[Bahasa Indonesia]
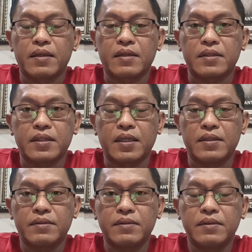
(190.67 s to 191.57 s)
Nah,
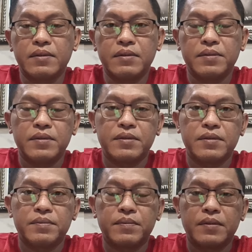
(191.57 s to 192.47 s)
setelah itu
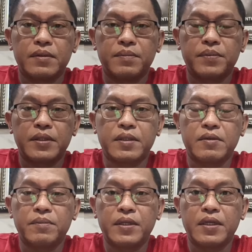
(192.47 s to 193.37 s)
uh, pindah
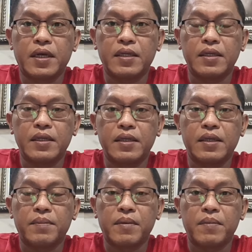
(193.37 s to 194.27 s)
ke Brigade
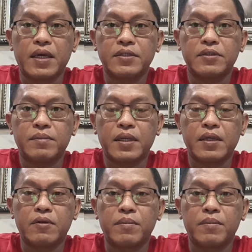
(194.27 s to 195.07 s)
18 sebagai